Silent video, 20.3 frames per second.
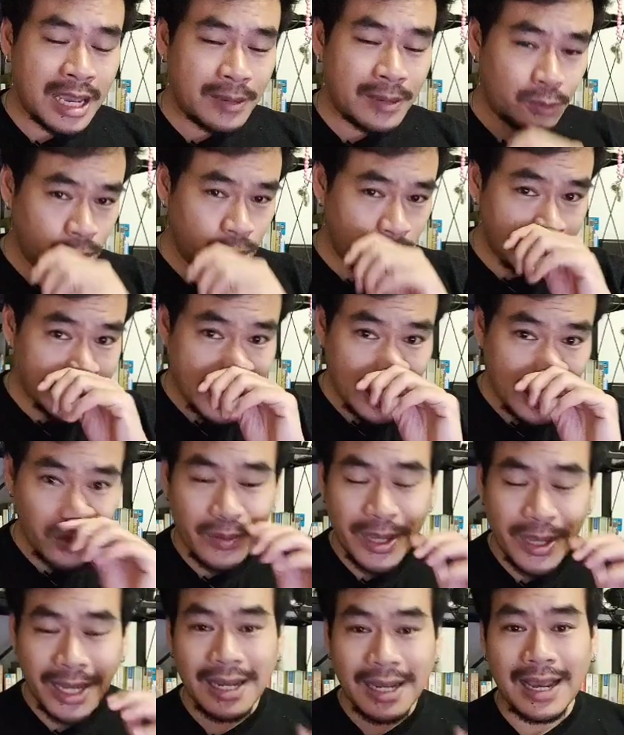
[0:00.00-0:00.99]
รุณามุตตา
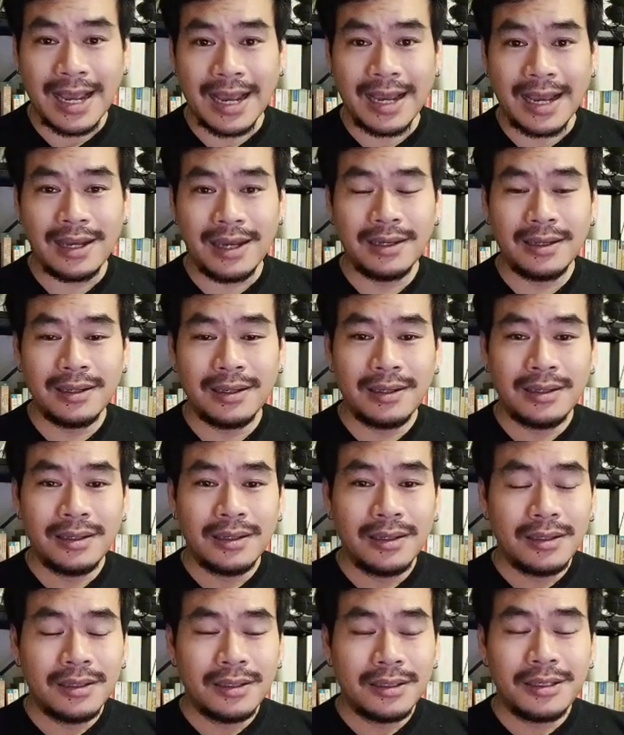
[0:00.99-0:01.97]
เบียขา
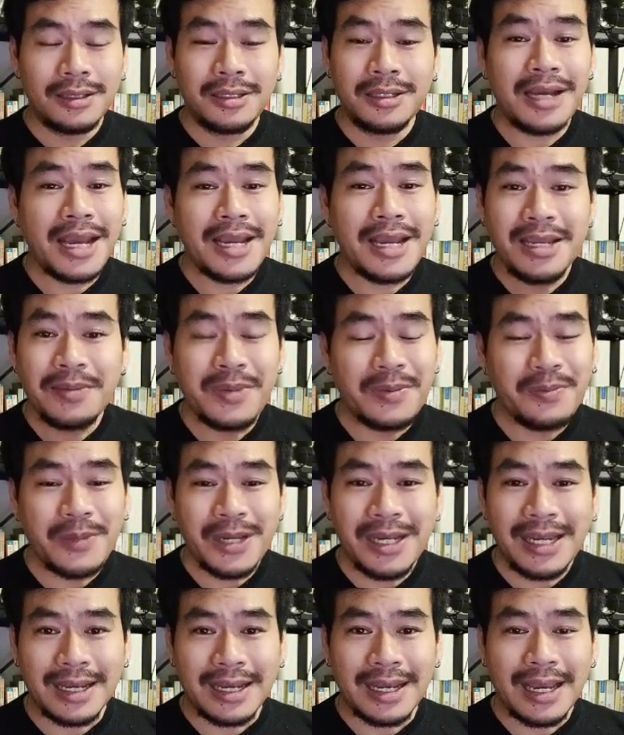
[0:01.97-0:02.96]
คืออันนี้มัน
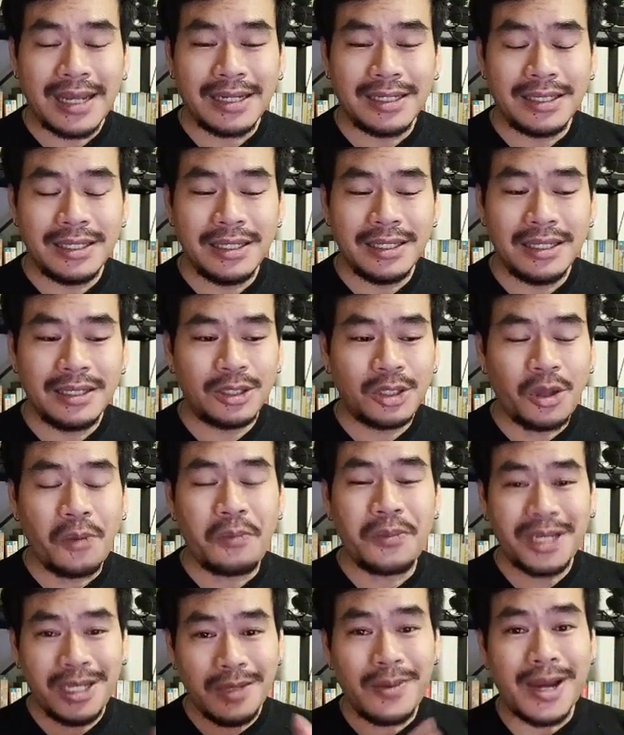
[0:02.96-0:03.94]
เป็นหลักการที่
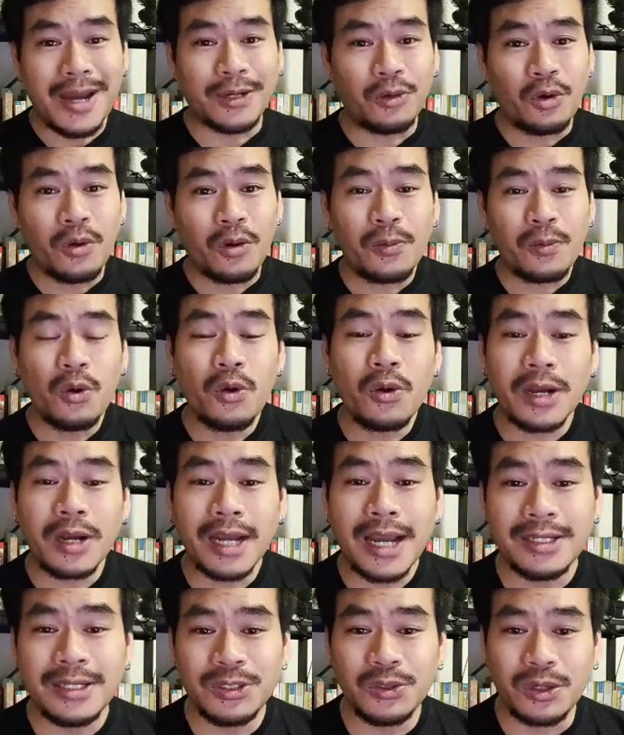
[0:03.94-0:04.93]
ต้องปฏิบัติควบคู่
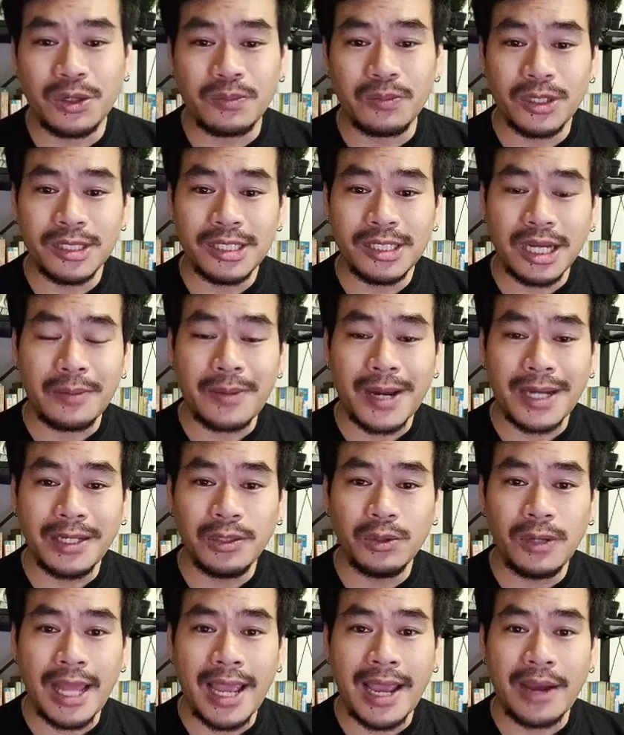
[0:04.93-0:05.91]
กับการสวดมนต์จักรพ
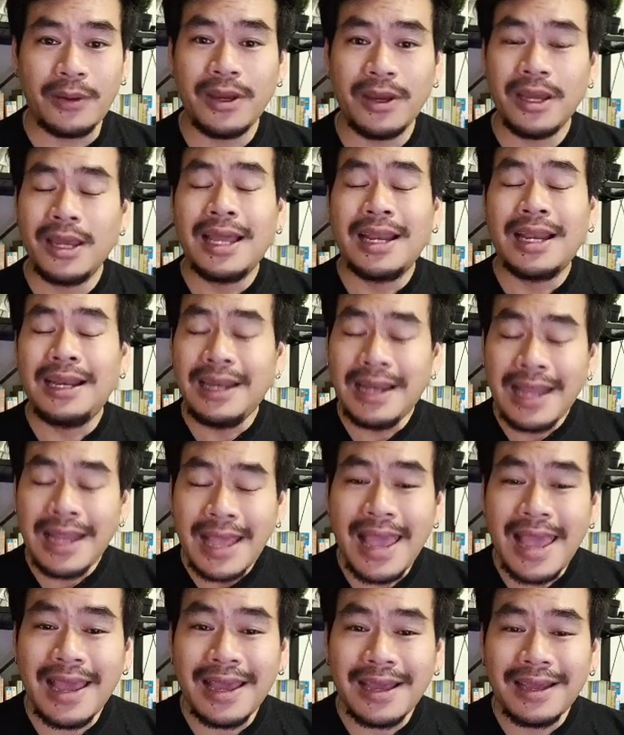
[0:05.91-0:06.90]
รรดิอยู่แล้ว
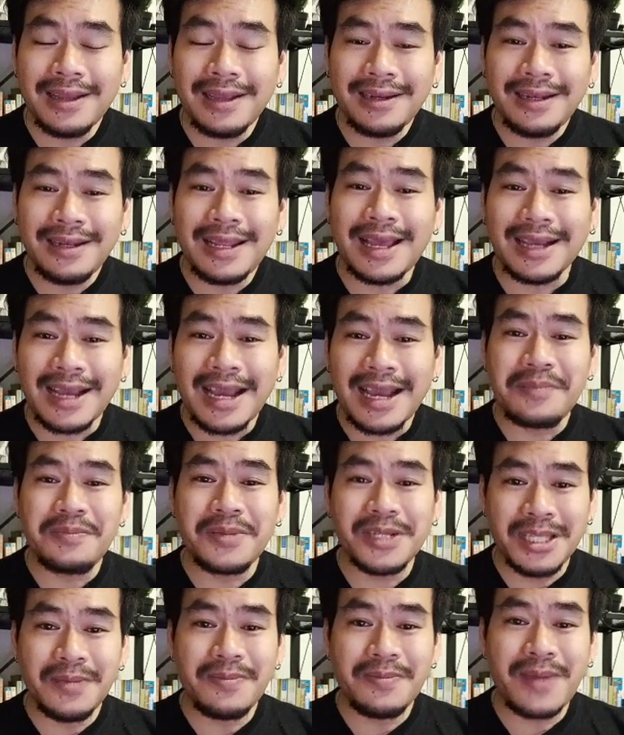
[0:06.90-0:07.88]
และหลักกา
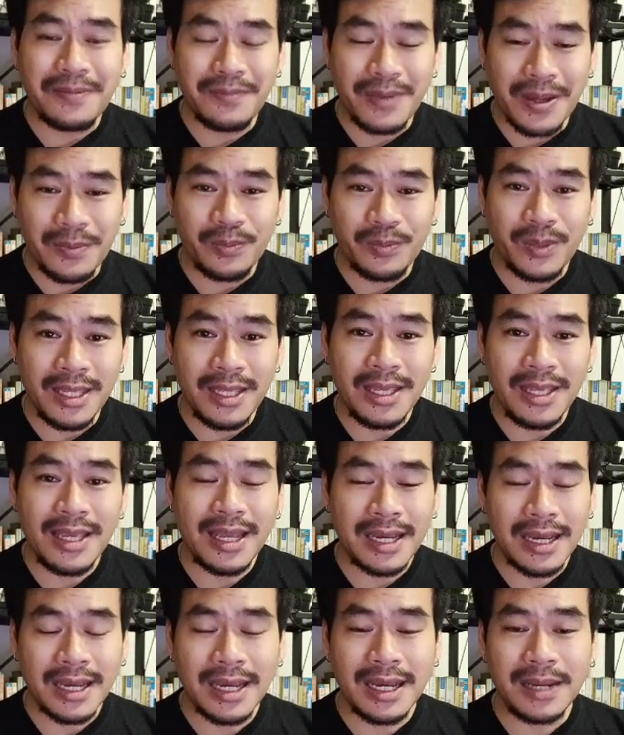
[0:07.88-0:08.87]
รปฏิบัติแบบ
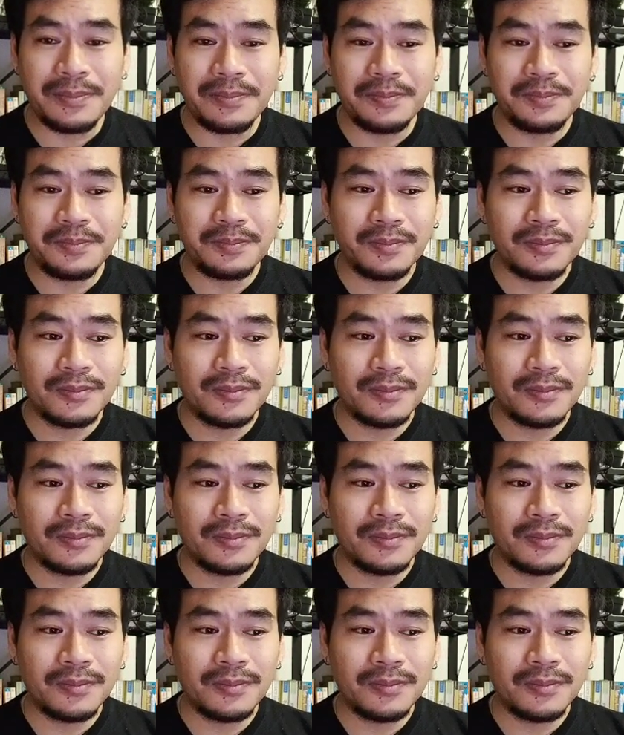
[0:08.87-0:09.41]
นี้นะครับ